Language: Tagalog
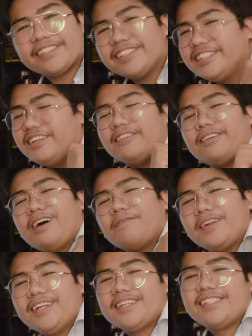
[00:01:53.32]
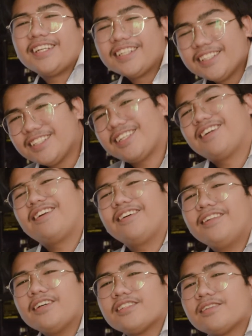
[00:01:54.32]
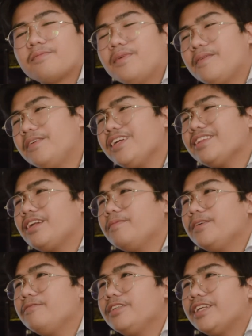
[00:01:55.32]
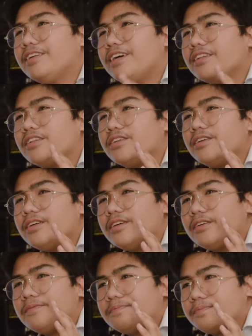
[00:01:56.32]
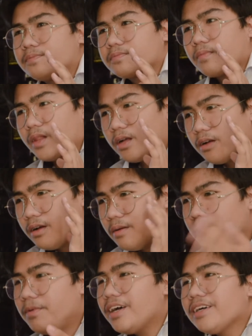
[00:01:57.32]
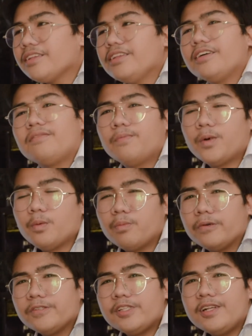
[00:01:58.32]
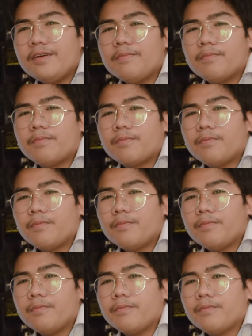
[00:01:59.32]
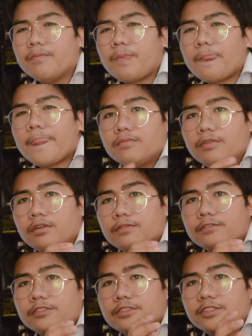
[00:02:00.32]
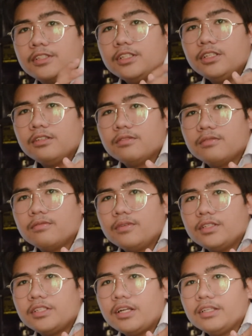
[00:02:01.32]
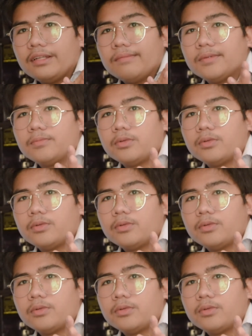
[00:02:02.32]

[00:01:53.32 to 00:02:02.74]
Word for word: good? Ako nga pala si Christian Rodas. Nagbabalik na naman with another vlog that purposely purposely? May salita bang